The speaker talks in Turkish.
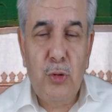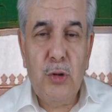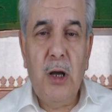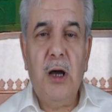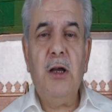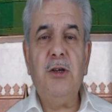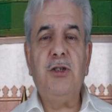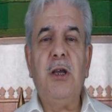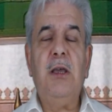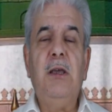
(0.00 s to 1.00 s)
Bu da
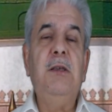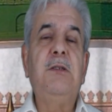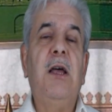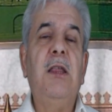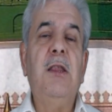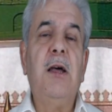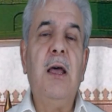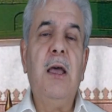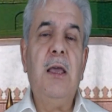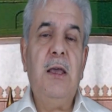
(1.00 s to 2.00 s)
ancak
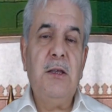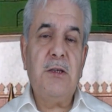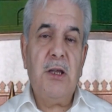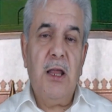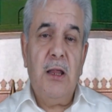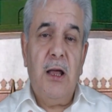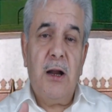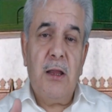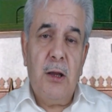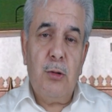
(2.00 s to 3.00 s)
insanlara
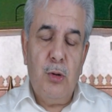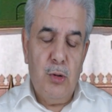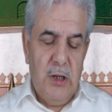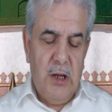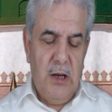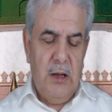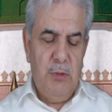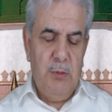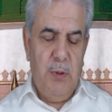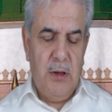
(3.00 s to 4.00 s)
insanlardan
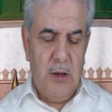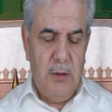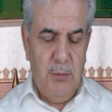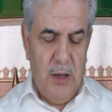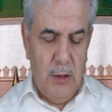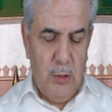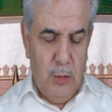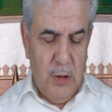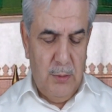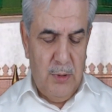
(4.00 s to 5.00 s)
gönderilen bir peygamberle
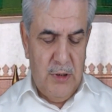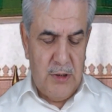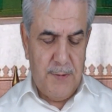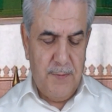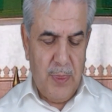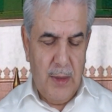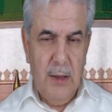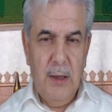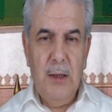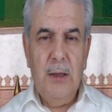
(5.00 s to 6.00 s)
olabilir.
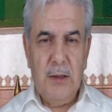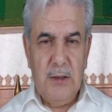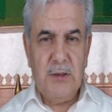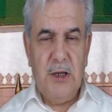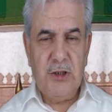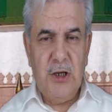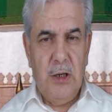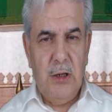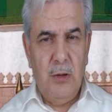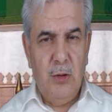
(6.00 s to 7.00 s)

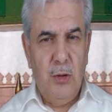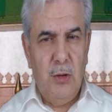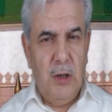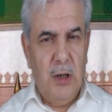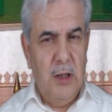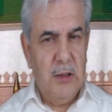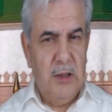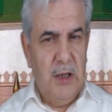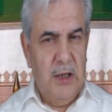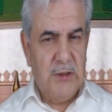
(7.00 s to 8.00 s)
Kısaca o
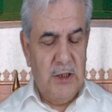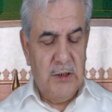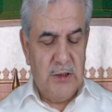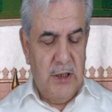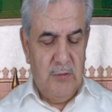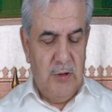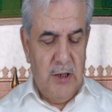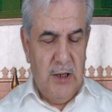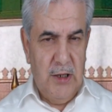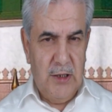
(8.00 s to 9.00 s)
altı esası
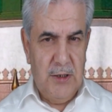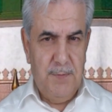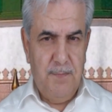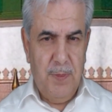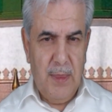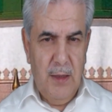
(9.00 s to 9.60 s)
havale ettim.